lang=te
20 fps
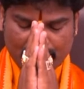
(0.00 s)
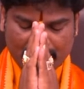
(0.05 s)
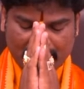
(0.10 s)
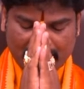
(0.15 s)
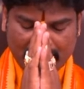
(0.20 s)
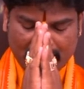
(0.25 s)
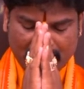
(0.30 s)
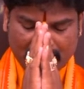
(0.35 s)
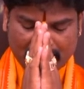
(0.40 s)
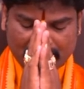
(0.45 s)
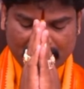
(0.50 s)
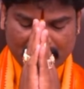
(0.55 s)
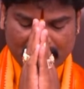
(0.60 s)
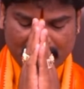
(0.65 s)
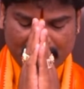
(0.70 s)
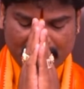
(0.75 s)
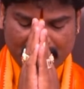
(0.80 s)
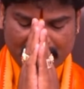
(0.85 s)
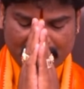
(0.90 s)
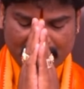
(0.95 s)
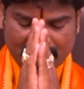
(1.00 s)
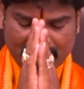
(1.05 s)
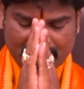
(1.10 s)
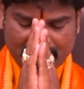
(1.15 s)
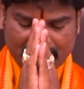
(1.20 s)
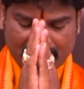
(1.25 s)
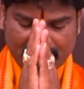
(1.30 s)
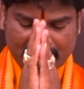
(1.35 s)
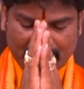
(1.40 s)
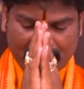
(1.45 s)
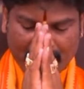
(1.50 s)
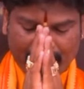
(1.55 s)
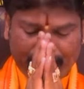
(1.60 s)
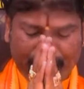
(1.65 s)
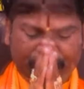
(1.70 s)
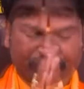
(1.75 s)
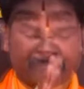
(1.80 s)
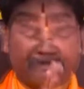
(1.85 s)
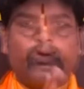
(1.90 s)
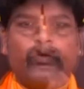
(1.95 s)
నమ శ్రీమాత్రే నమ
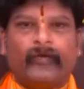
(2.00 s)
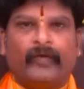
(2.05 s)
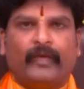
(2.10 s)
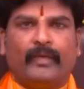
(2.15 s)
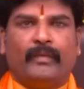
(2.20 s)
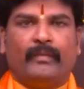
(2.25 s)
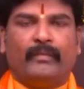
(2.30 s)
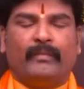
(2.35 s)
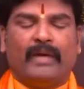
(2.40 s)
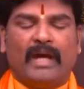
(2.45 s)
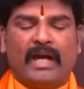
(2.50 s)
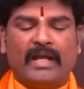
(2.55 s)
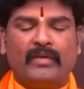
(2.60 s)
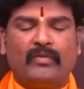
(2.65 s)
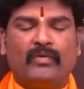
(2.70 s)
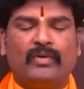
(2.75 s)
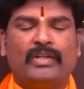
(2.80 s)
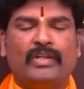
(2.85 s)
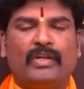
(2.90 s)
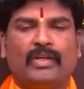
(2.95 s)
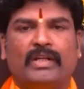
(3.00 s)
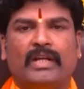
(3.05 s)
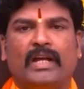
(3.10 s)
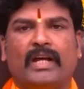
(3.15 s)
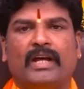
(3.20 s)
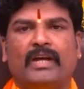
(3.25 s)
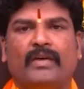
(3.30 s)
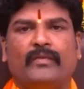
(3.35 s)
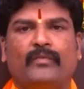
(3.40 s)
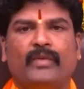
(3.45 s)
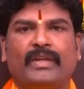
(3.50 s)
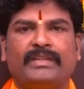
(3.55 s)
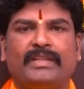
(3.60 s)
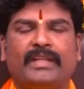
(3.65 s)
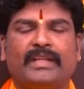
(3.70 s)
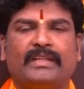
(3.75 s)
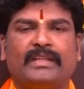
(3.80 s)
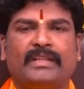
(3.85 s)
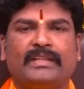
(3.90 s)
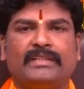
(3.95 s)
మానవుల యొక్క
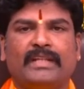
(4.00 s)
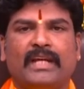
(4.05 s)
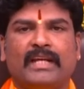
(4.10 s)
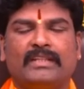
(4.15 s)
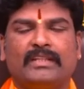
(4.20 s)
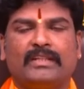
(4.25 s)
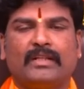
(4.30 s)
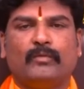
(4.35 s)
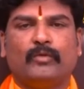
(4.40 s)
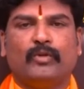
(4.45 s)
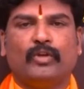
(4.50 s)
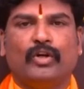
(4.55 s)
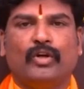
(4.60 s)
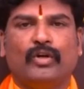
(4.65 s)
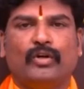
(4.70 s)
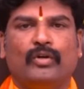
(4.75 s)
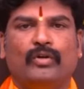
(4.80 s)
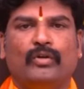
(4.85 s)
వ్యక్తిగత జాతకములో